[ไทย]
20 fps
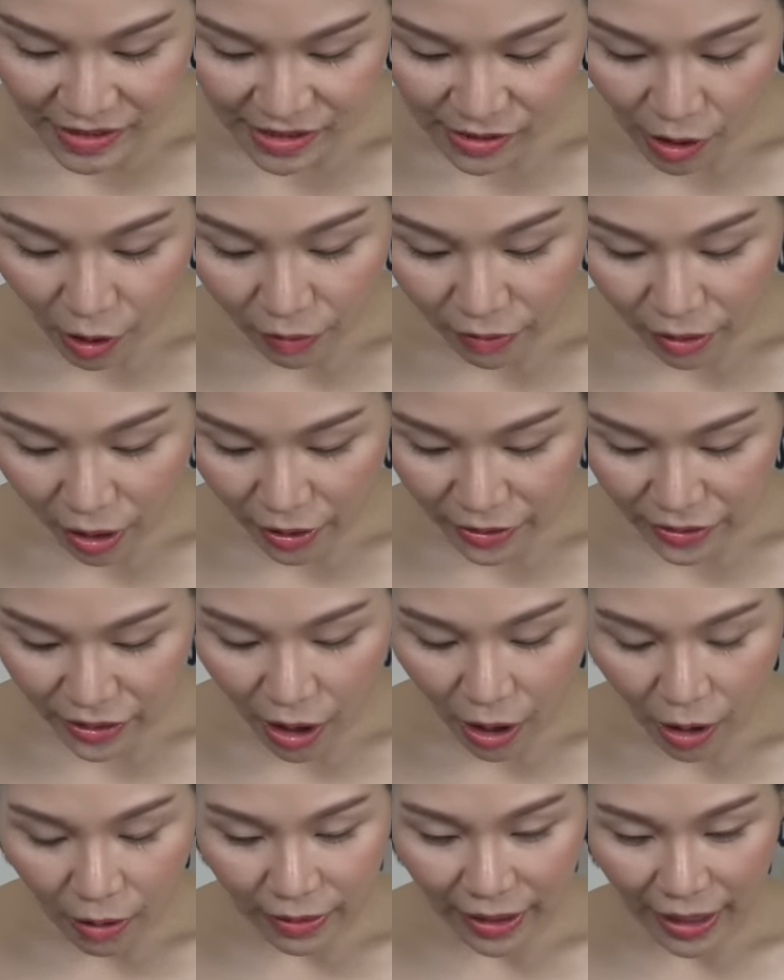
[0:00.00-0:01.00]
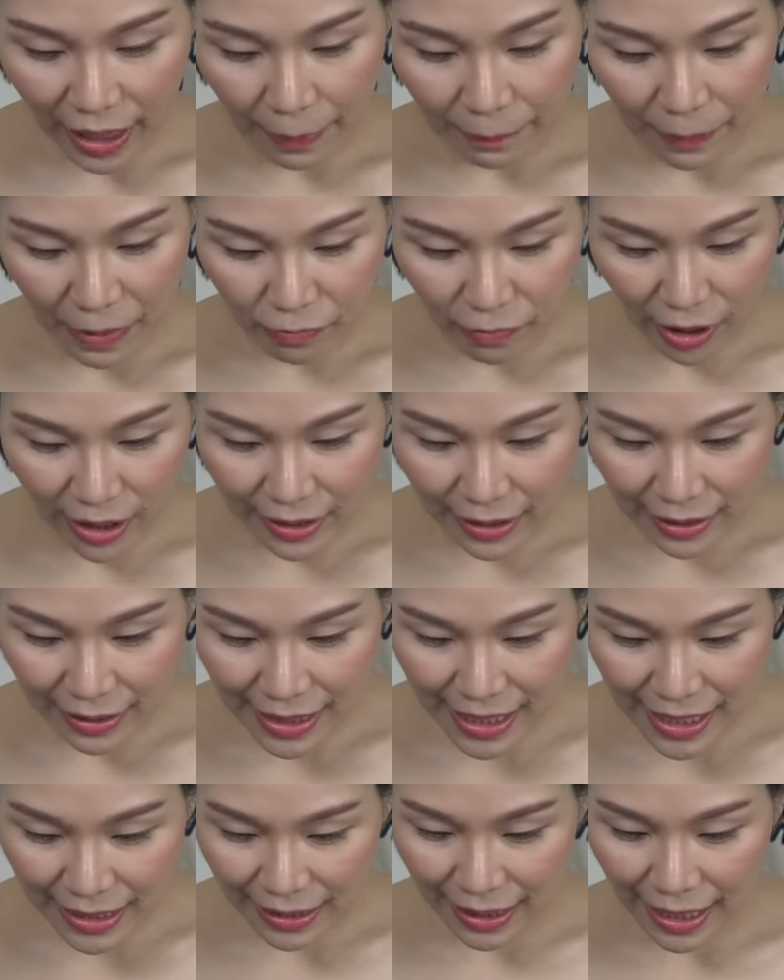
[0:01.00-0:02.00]
ซอรอยัลนะคะเป็นไวท์เทน
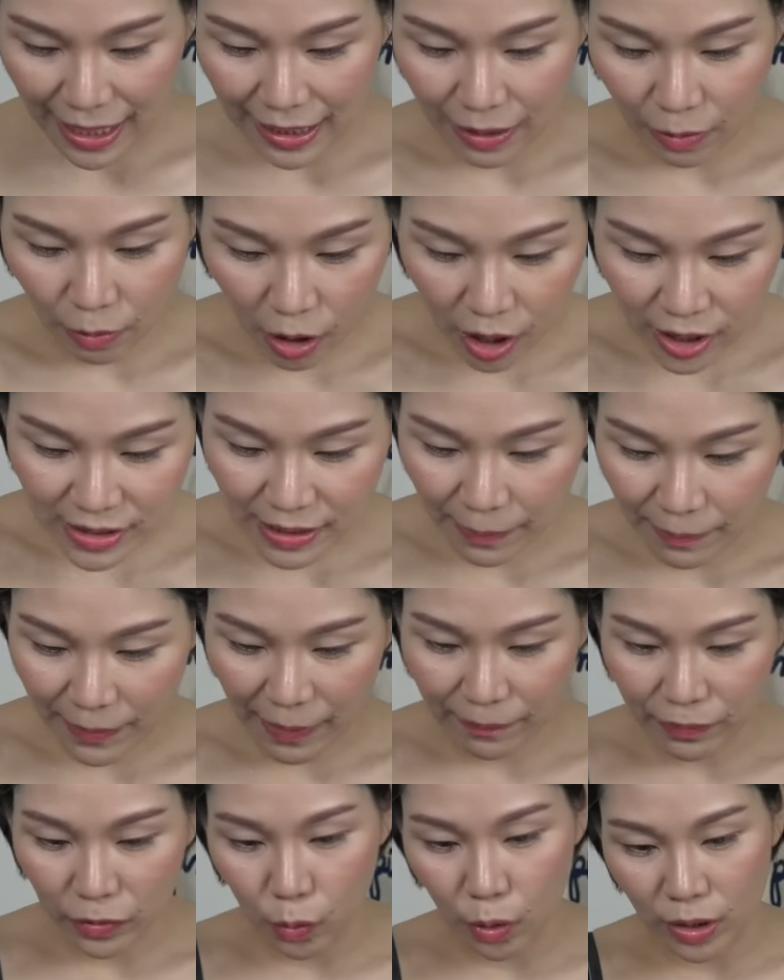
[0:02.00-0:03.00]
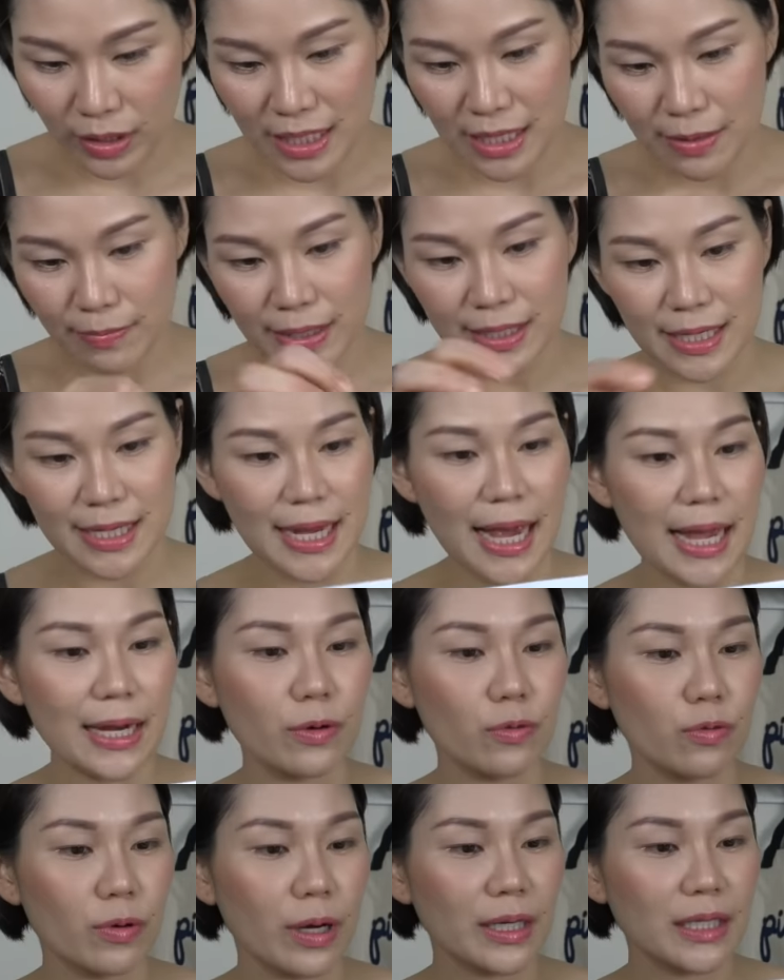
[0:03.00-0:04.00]
นิ่งนะคะแล้วก็สำหรับตัวที่เมื่อกี้ให้
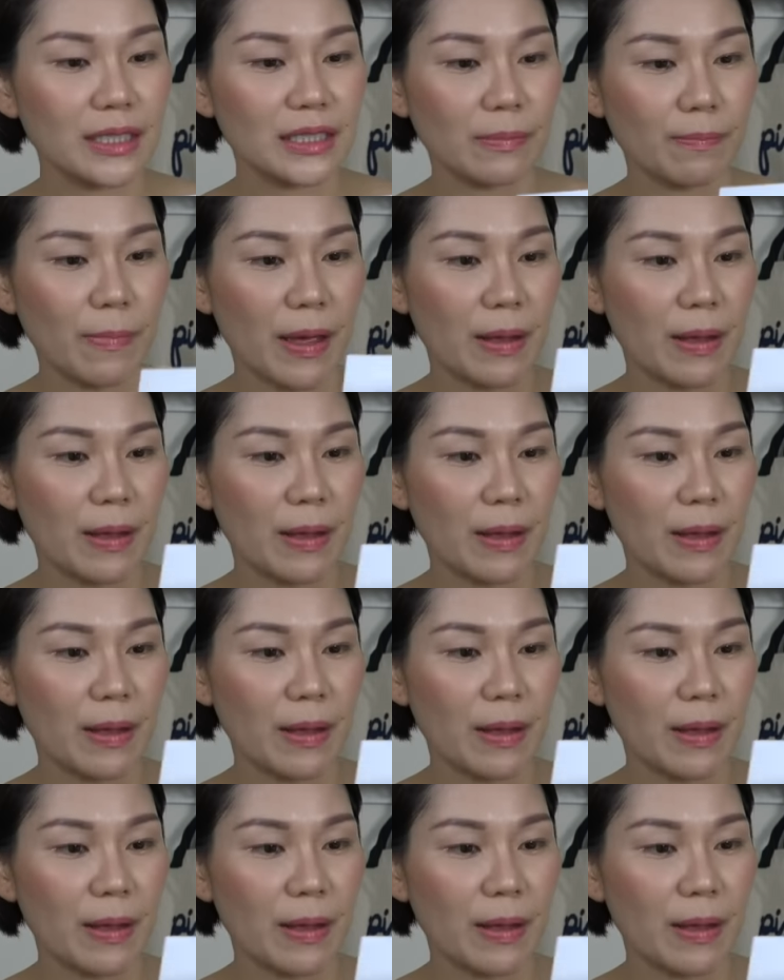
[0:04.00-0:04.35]
ดูก็คือจะ